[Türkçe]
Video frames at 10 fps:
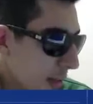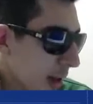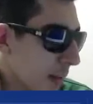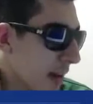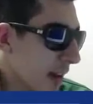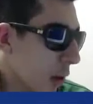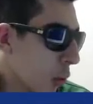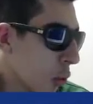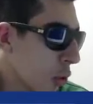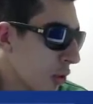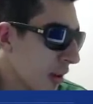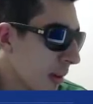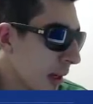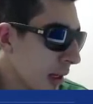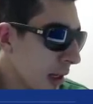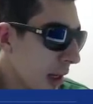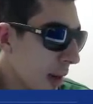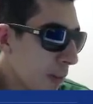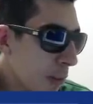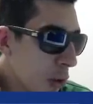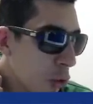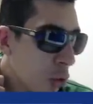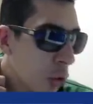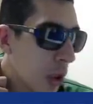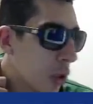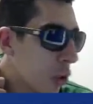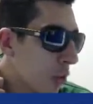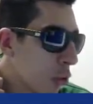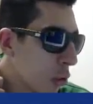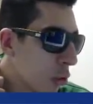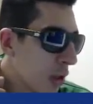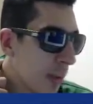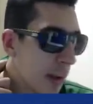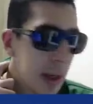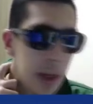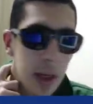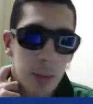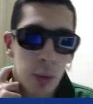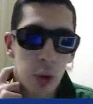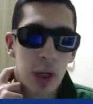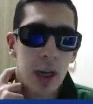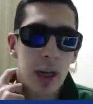Bakın mesela oyun zamanı yani bir sürü hani görmüş olduğunuz gibi burada